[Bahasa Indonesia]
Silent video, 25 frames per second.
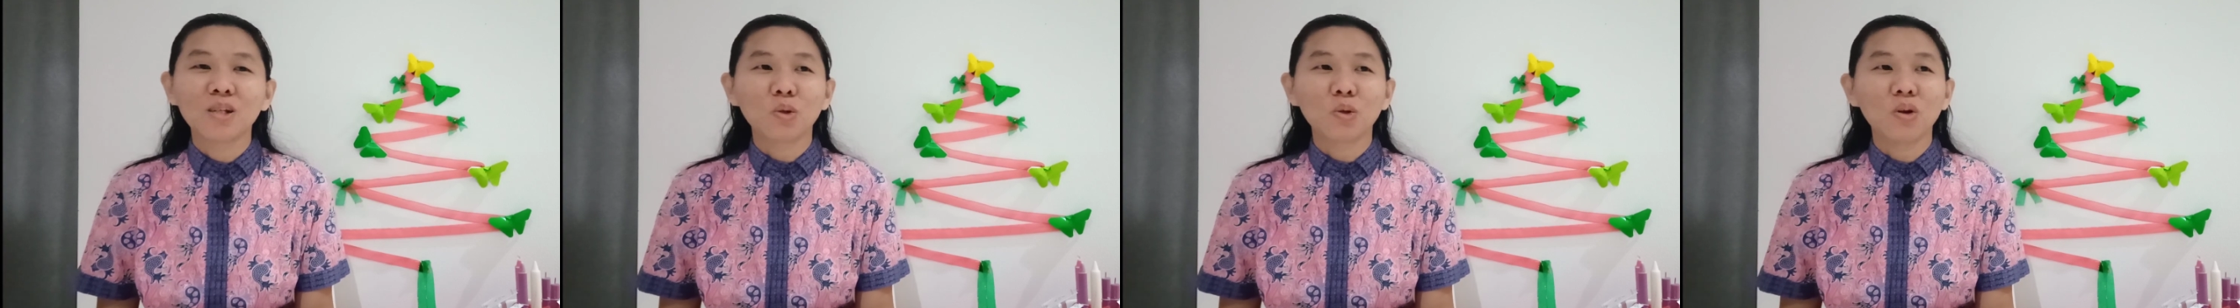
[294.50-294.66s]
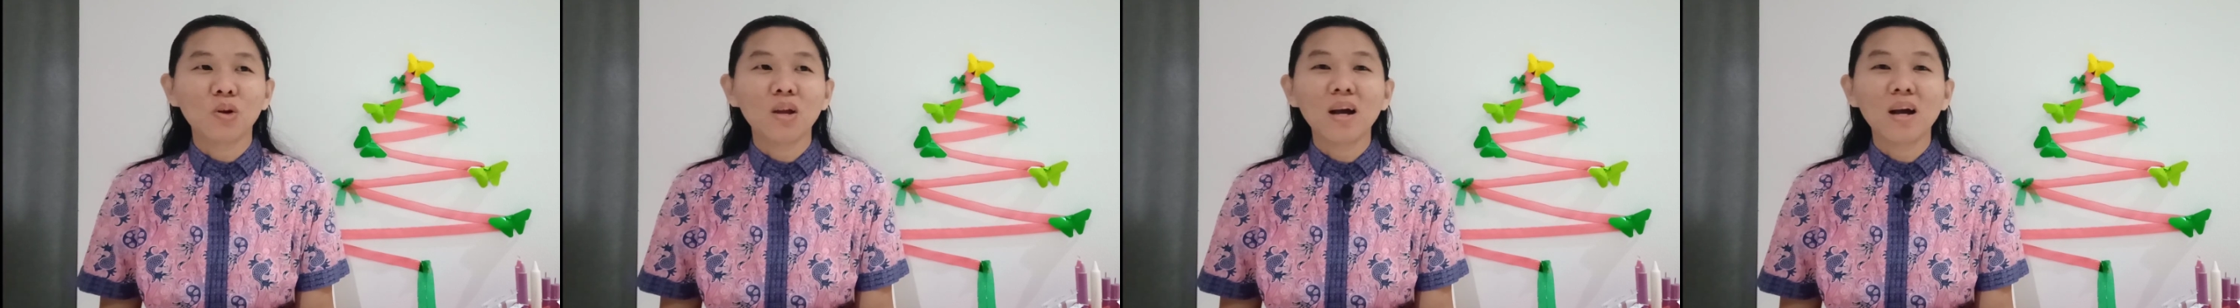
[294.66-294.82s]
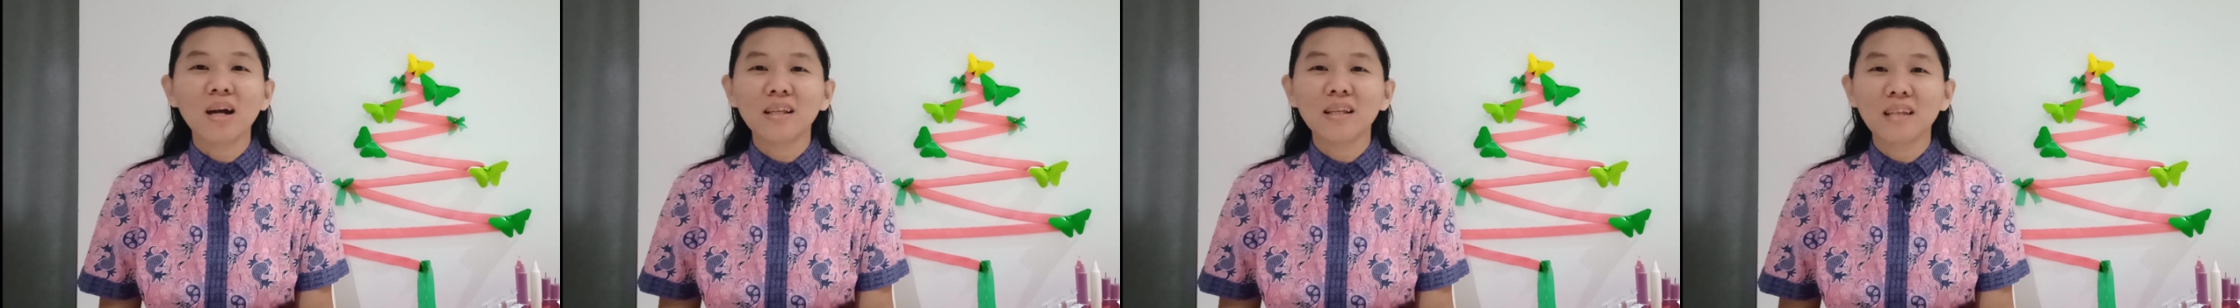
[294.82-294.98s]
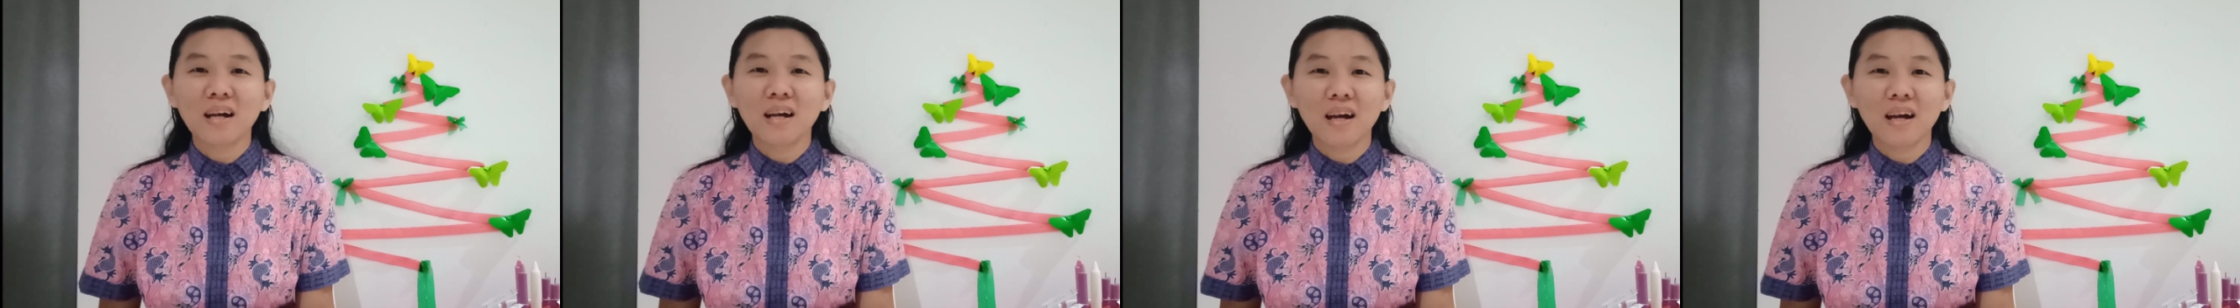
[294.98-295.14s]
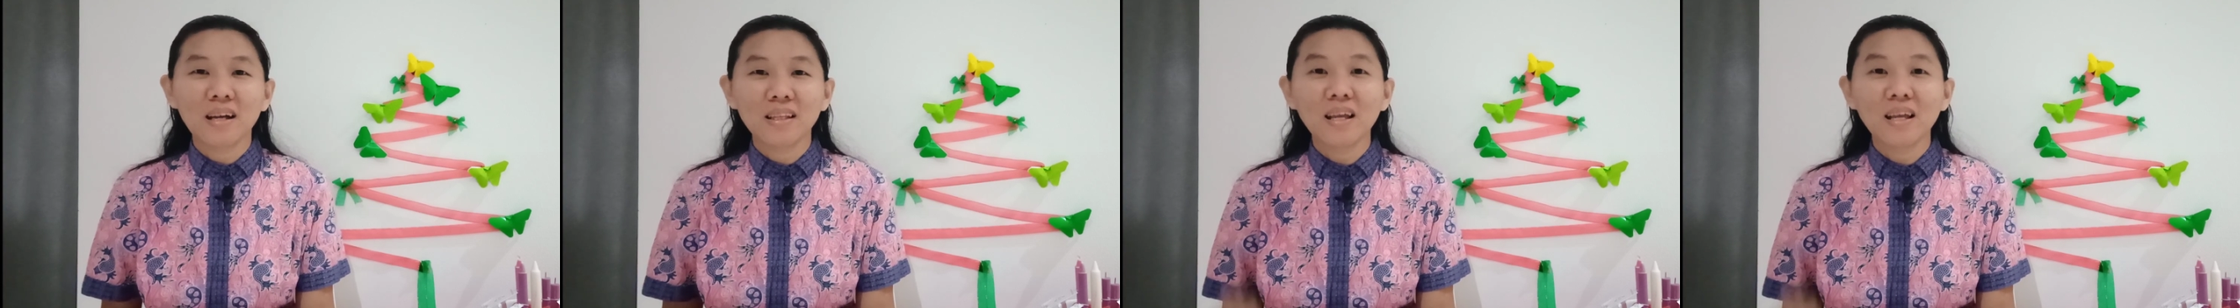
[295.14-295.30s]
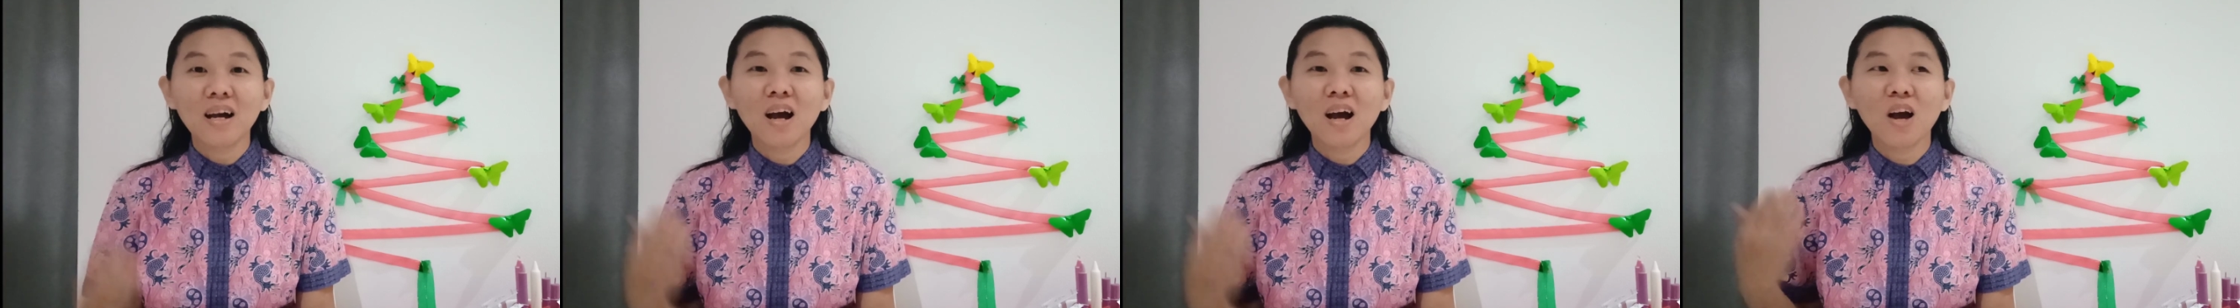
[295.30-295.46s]
soalnya
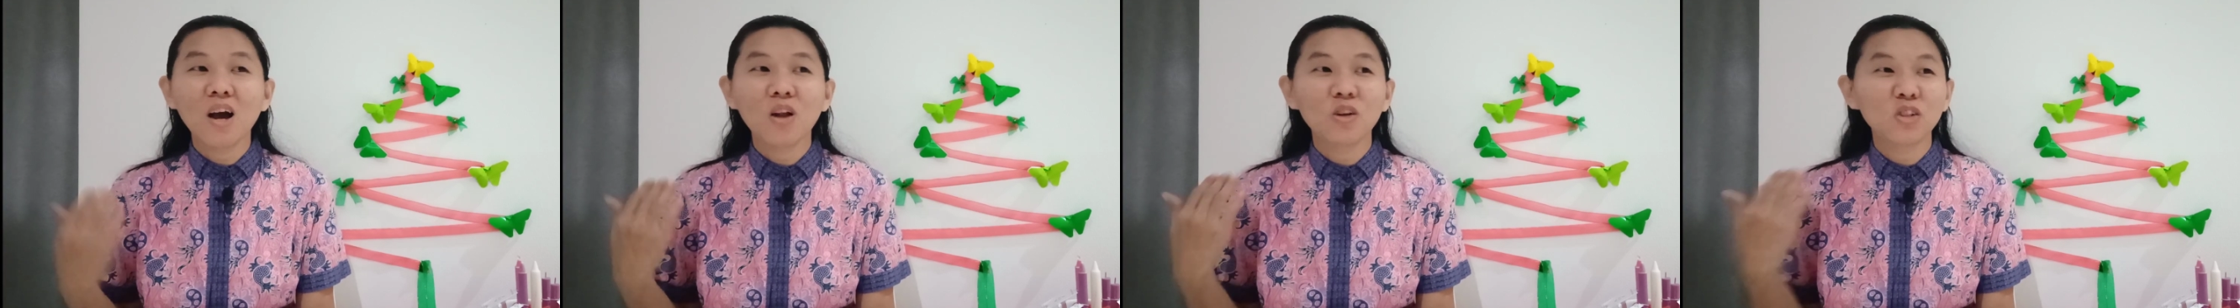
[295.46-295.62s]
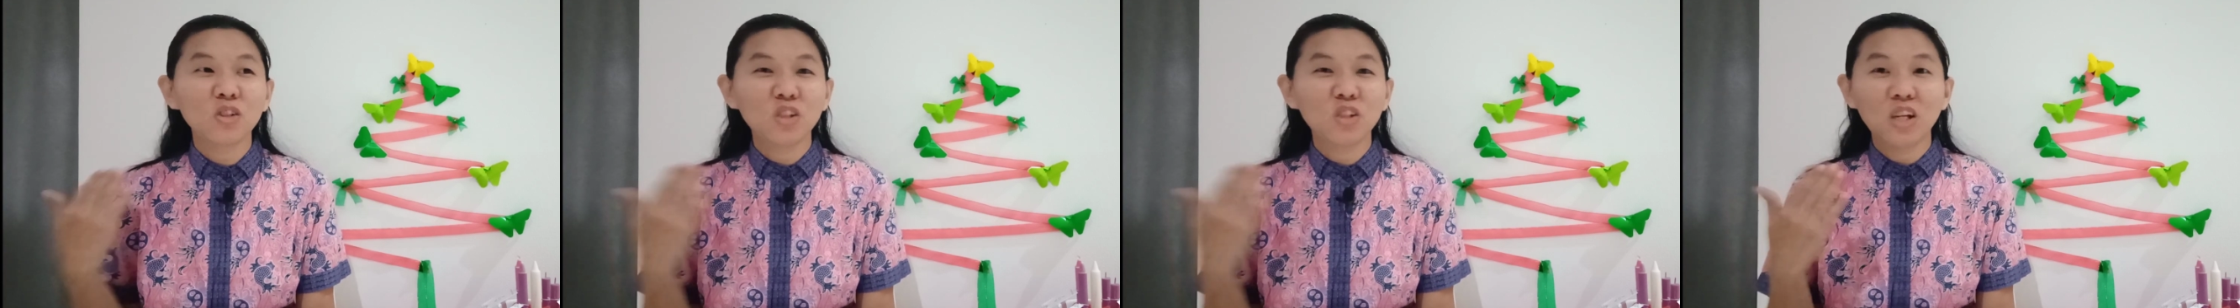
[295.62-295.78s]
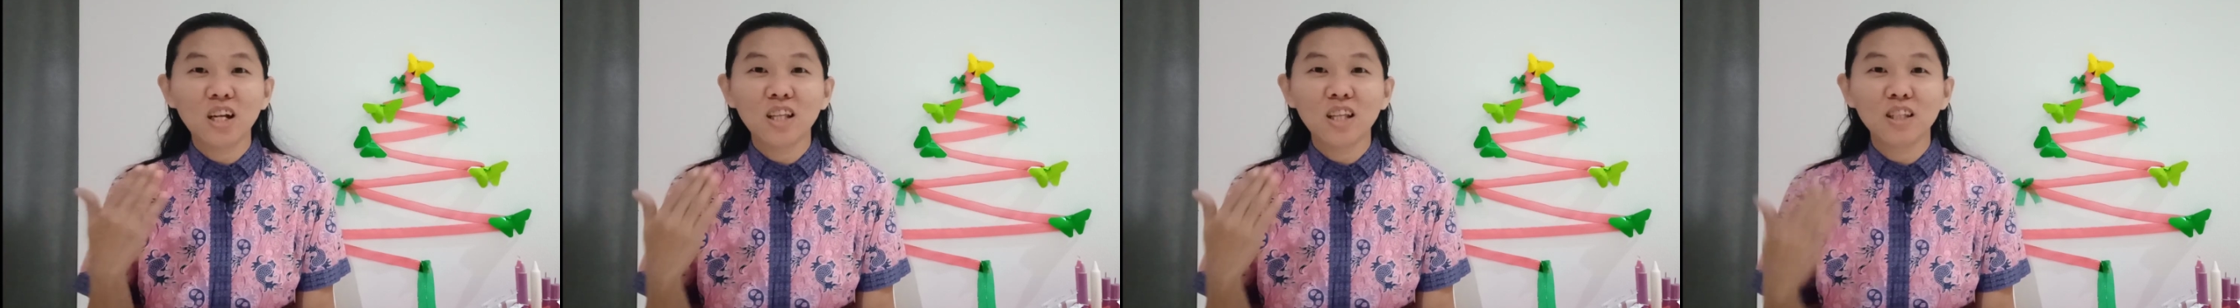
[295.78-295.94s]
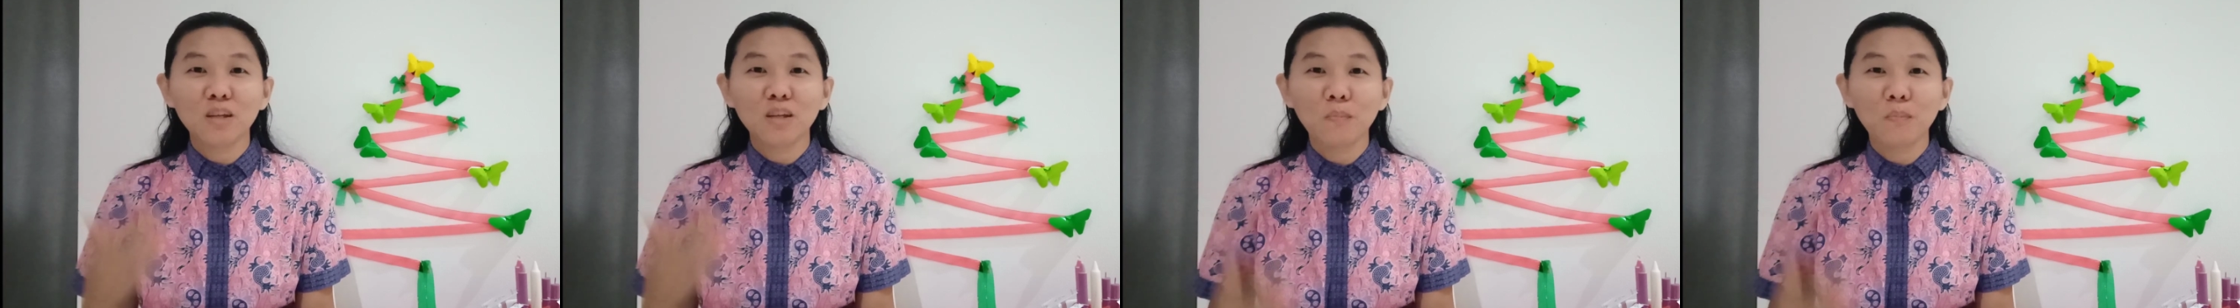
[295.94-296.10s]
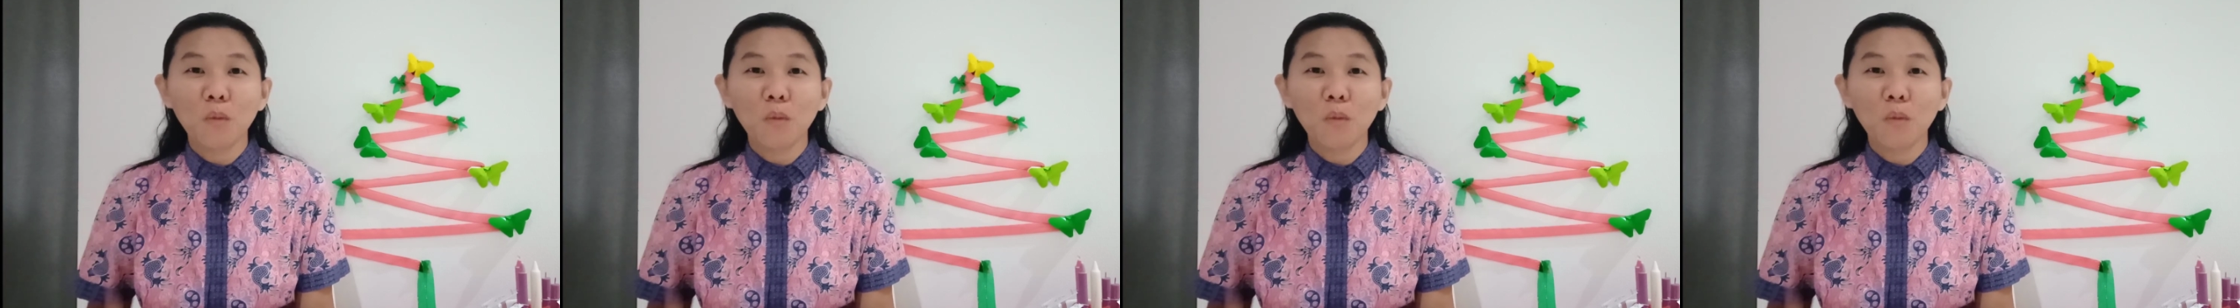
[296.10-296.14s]
kadang-kadang kalau jalan